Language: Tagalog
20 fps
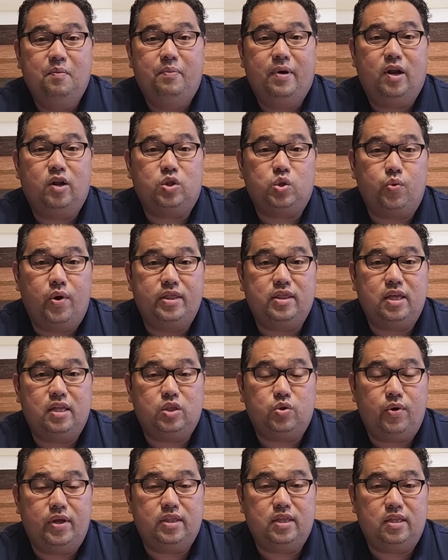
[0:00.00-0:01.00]
Pero
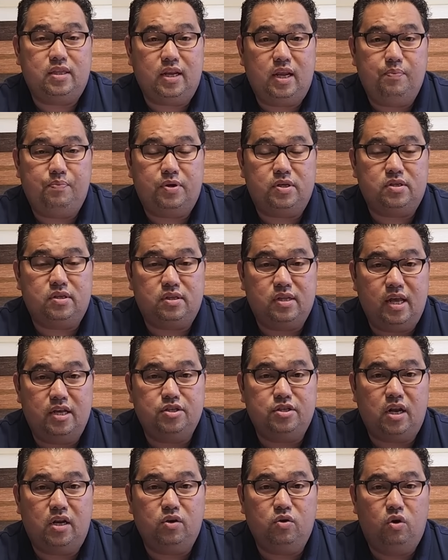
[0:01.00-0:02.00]
2023
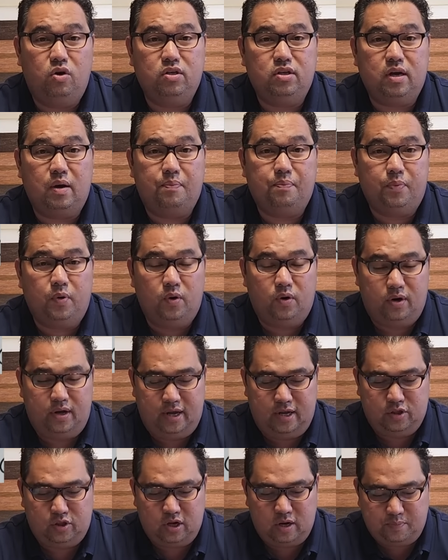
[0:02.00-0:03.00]
Presidential Gold Cup po.
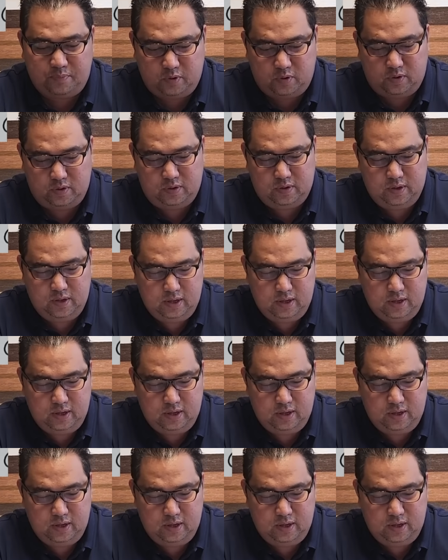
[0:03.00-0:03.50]
Ito na po.